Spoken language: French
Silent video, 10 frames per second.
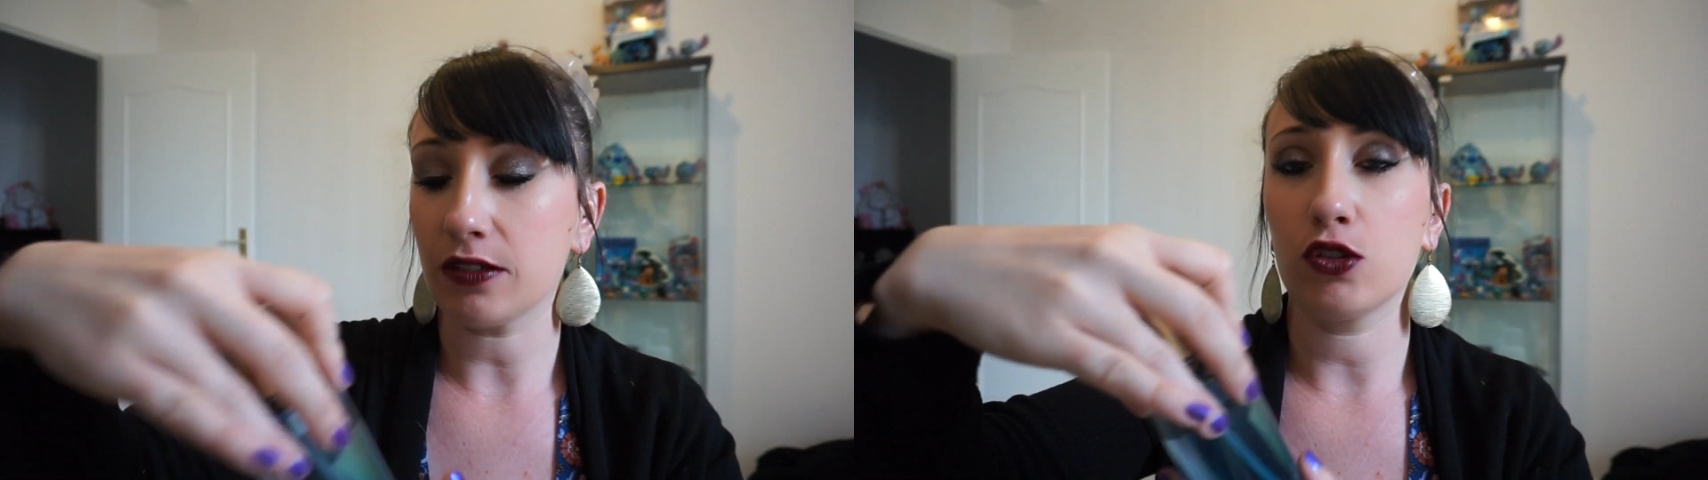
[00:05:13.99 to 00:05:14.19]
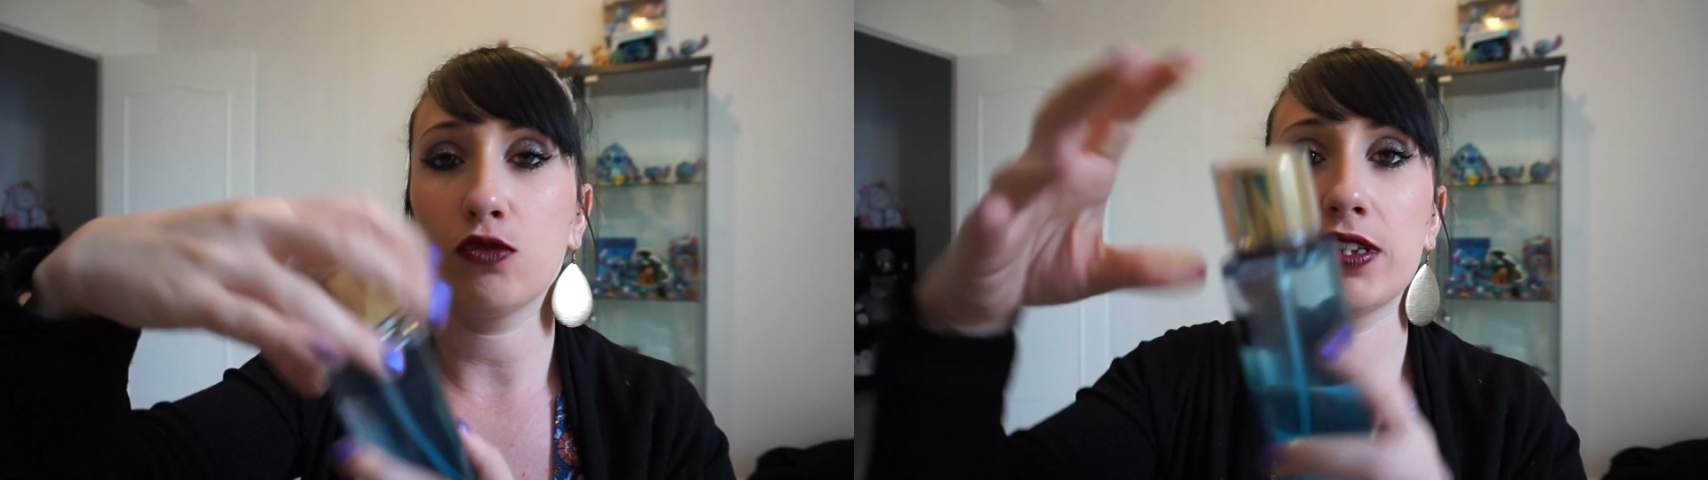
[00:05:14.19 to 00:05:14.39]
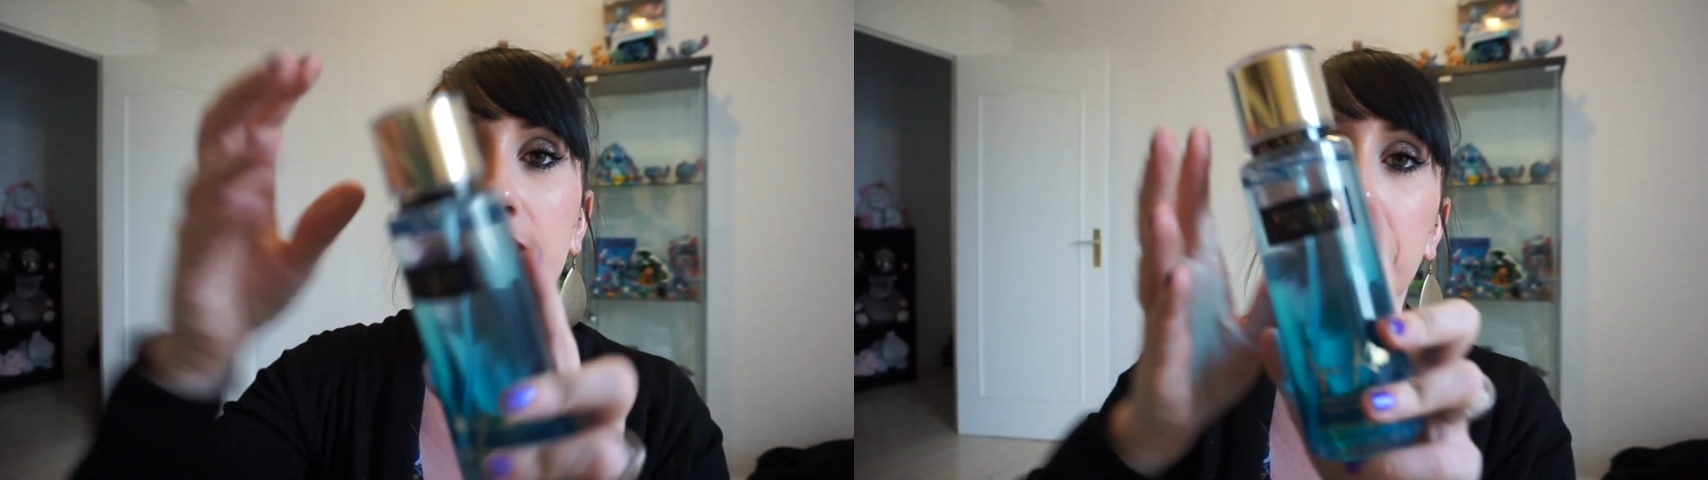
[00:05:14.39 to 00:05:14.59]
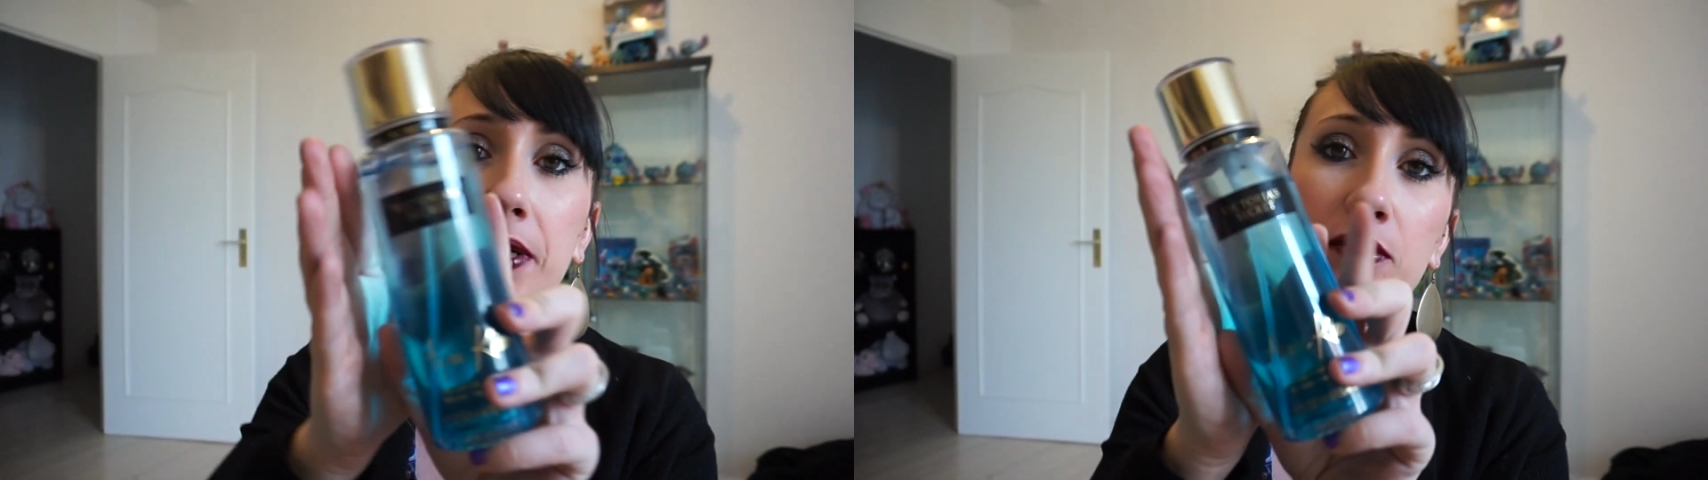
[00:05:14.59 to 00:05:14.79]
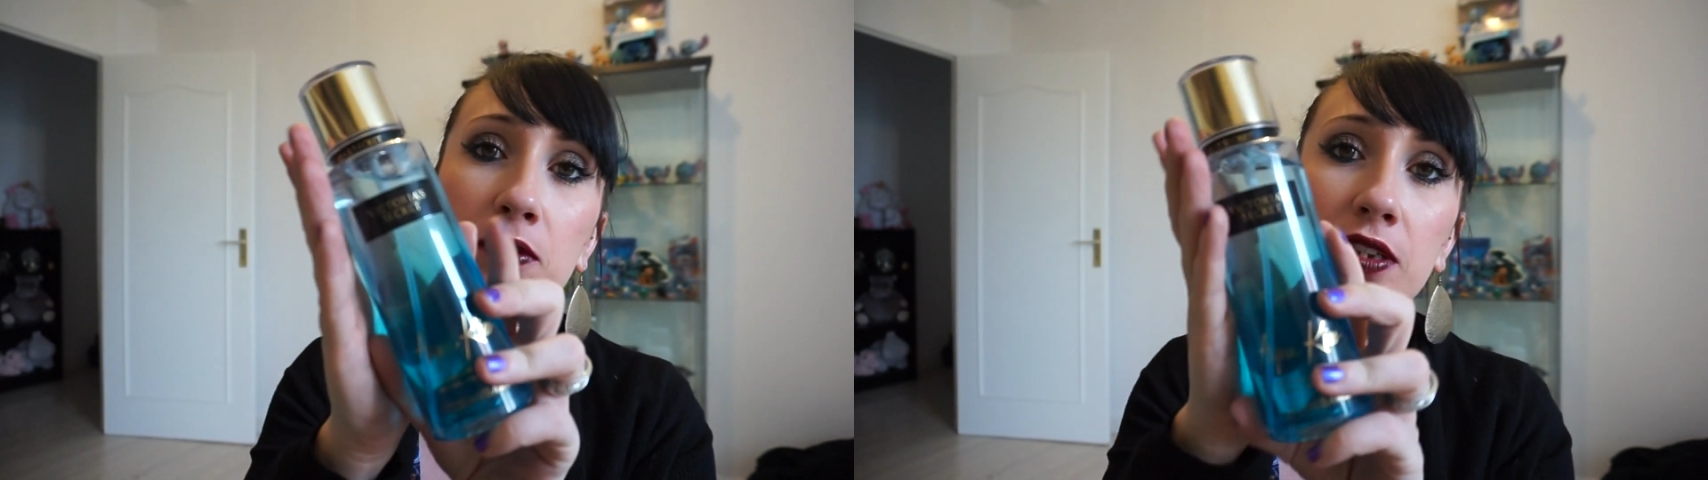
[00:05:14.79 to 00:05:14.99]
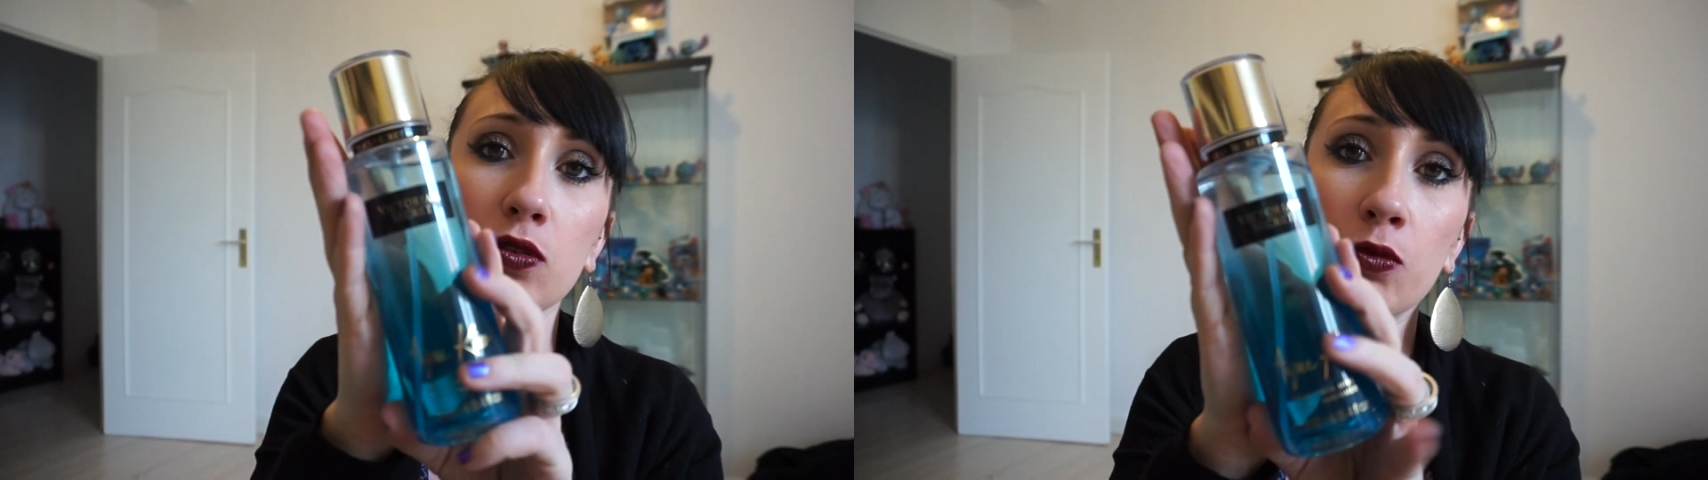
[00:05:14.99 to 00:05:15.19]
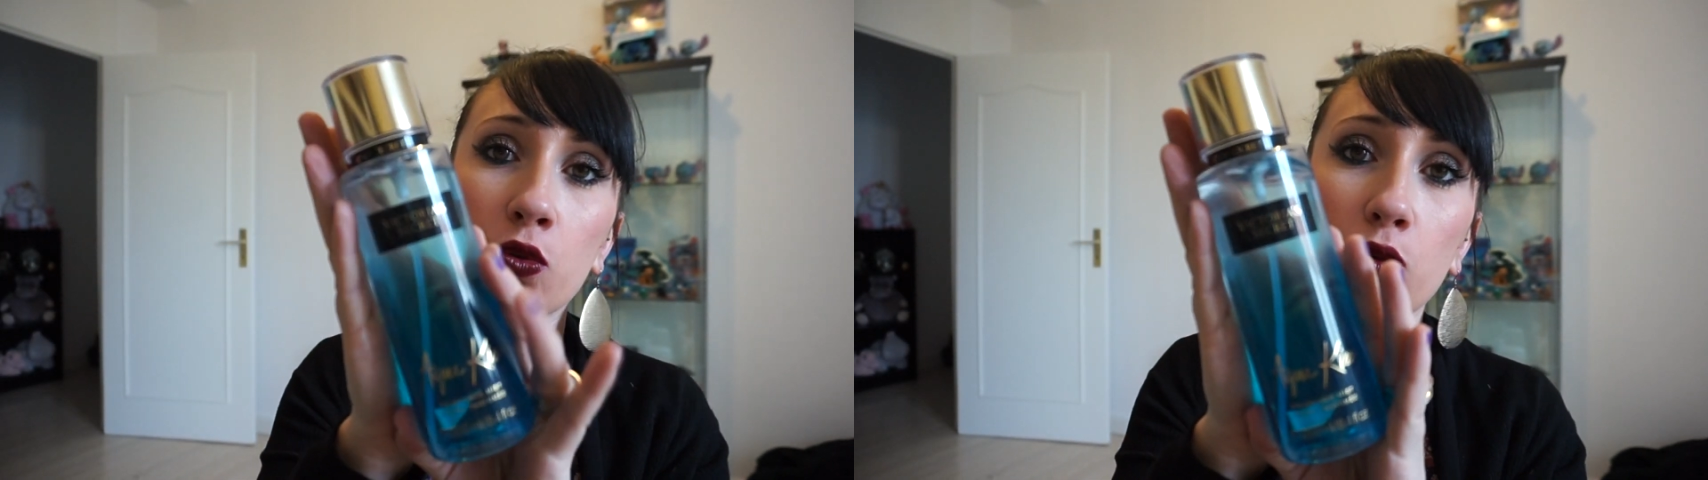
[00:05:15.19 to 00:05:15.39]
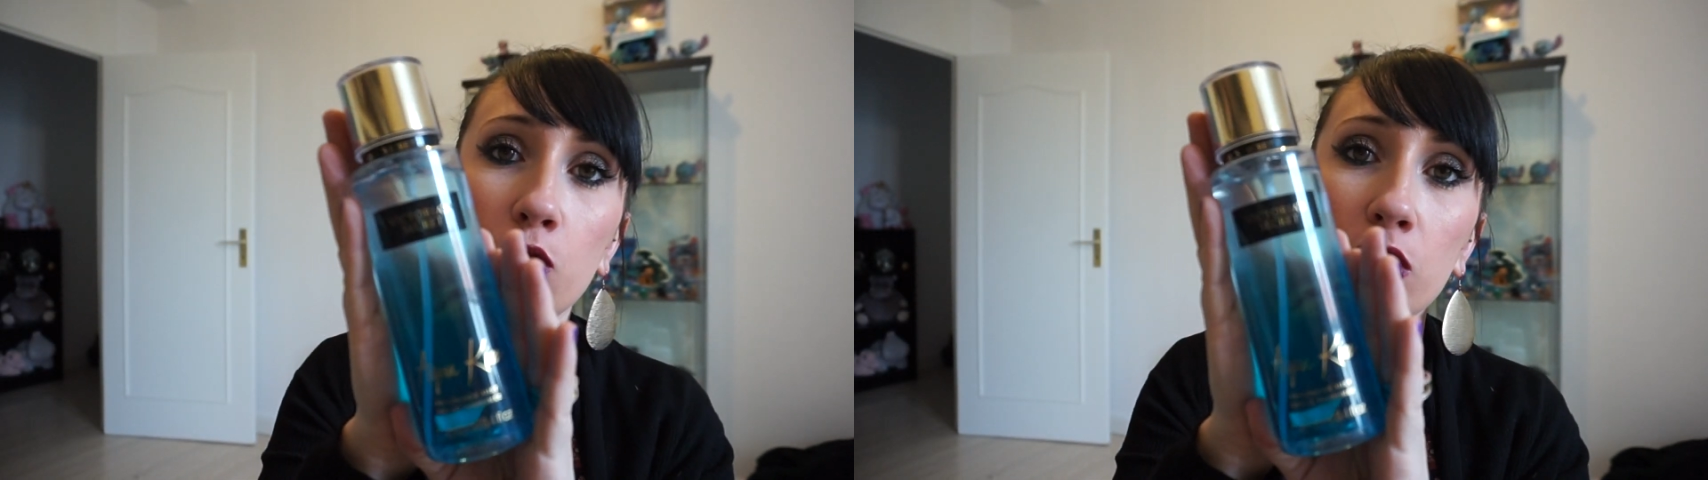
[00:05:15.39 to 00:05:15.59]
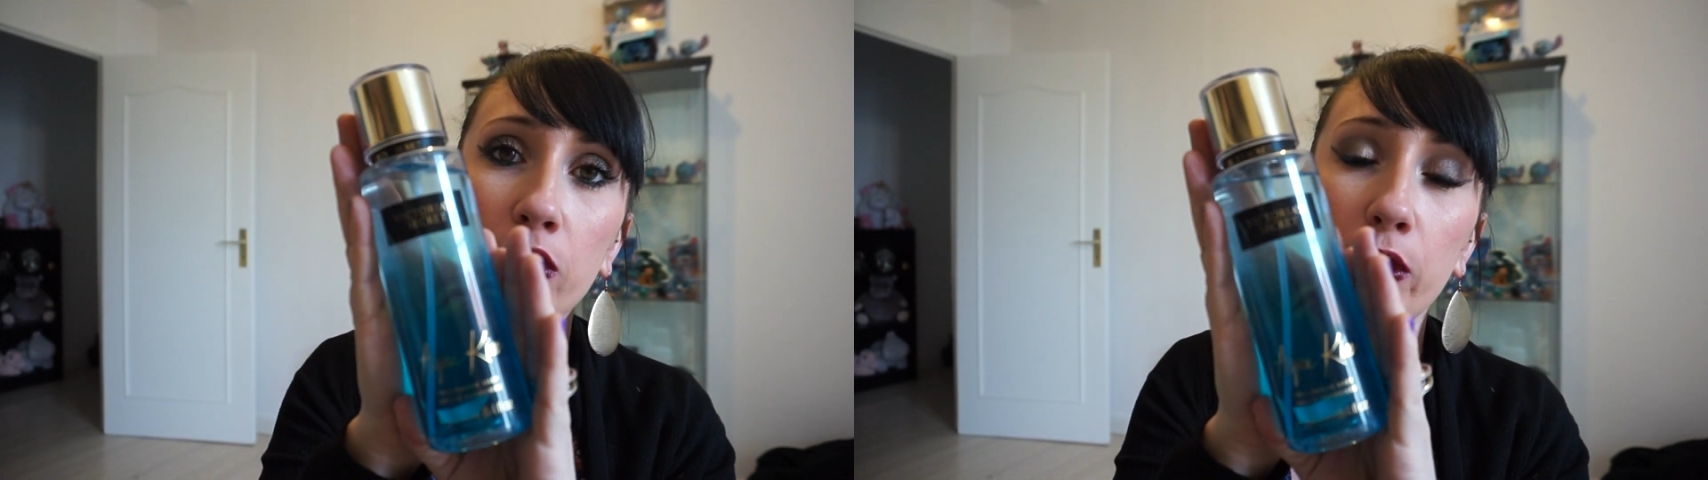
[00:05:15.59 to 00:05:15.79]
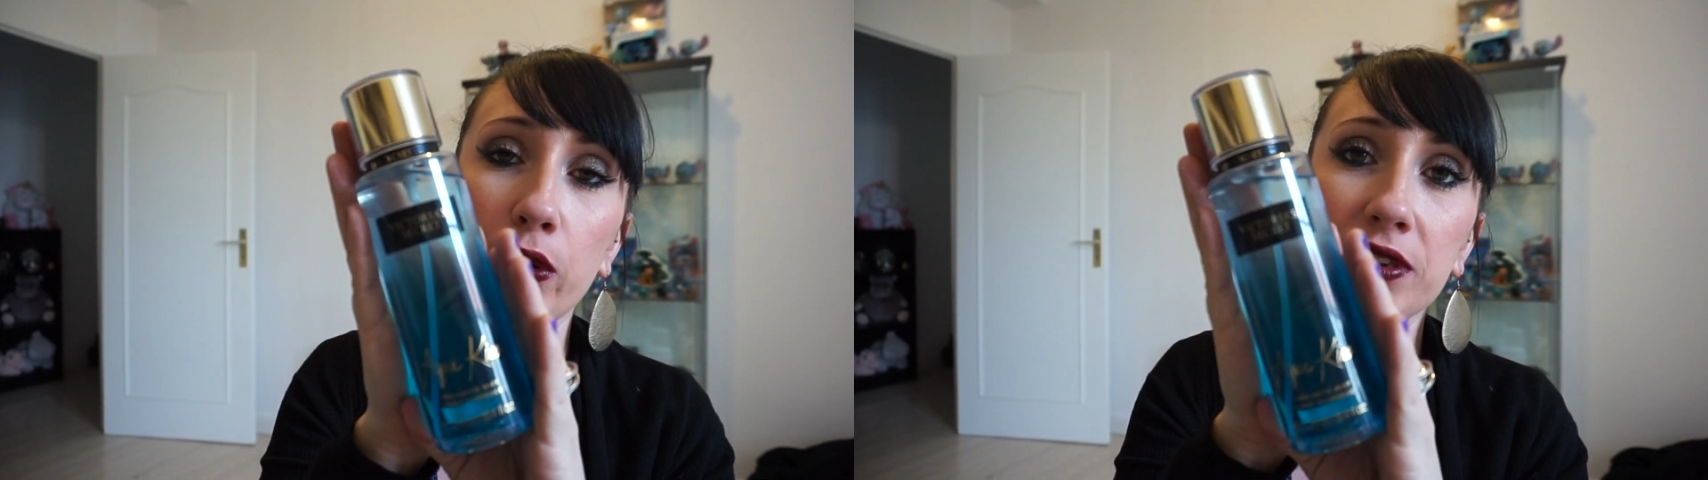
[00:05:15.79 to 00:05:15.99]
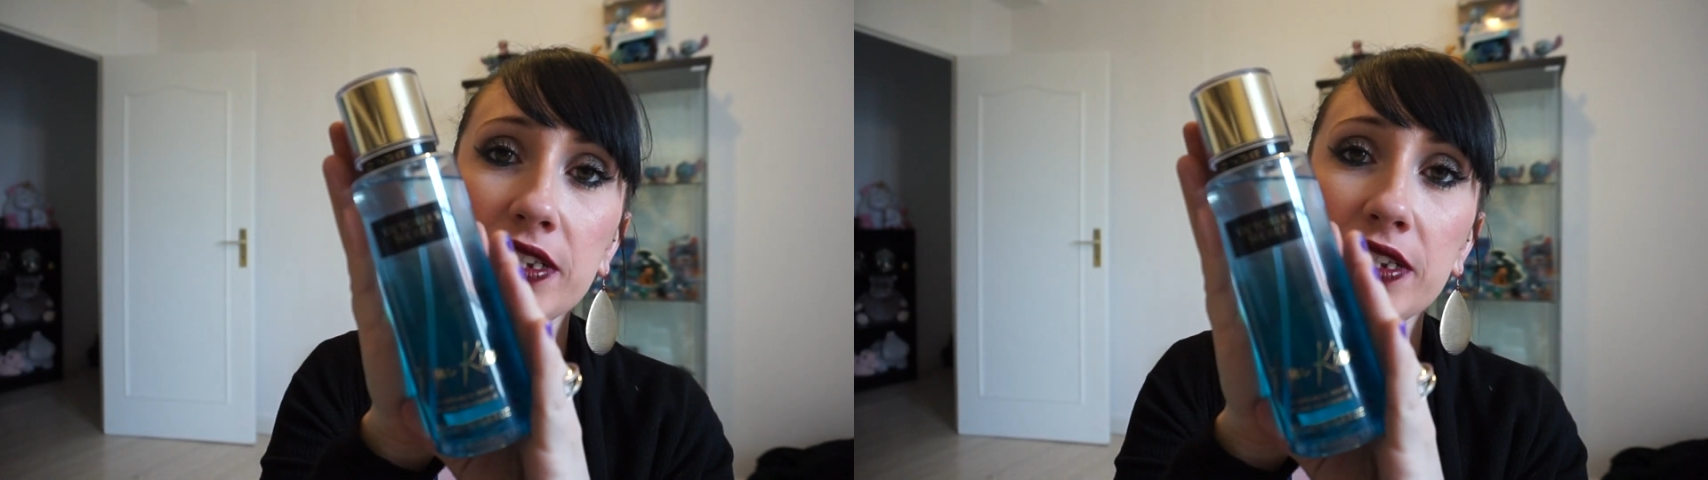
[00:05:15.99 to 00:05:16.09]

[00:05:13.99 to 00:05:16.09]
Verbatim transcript: que je vous avais présenté dans mon haul euh,